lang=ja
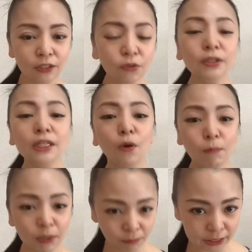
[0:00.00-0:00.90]
うに
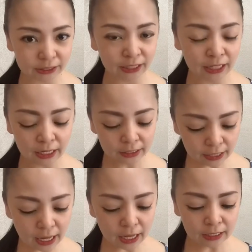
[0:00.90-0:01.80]
思いますで
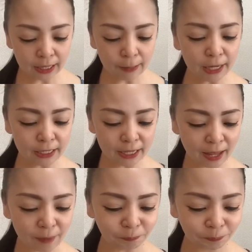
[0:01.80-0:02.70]
やっぱり
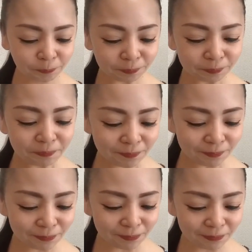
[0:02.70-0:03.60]
ね
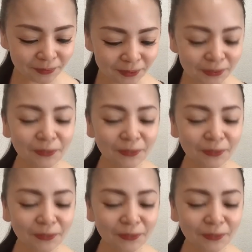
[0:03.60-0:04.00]
その